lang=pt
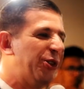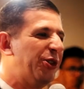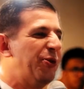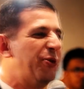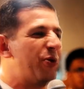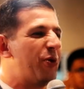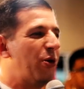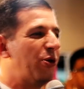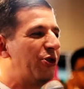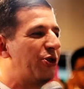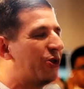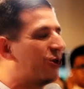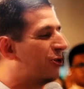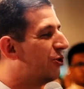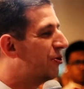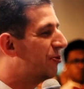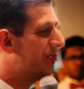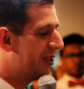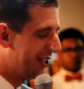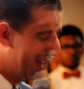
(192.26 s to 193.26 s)
de um
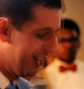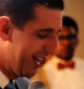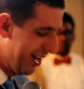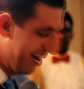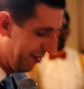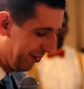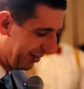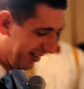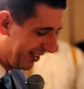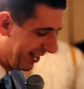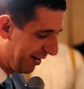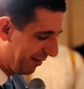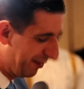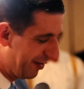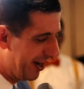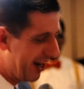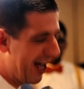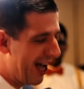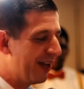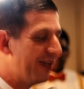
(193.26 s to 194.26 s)
costume. Você que
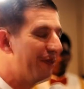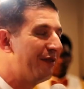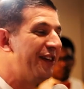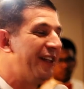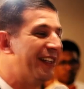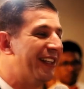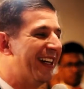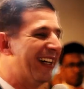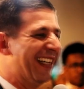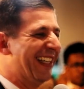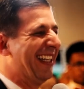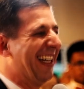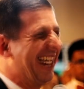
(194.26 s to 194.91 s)
fala, ai vida,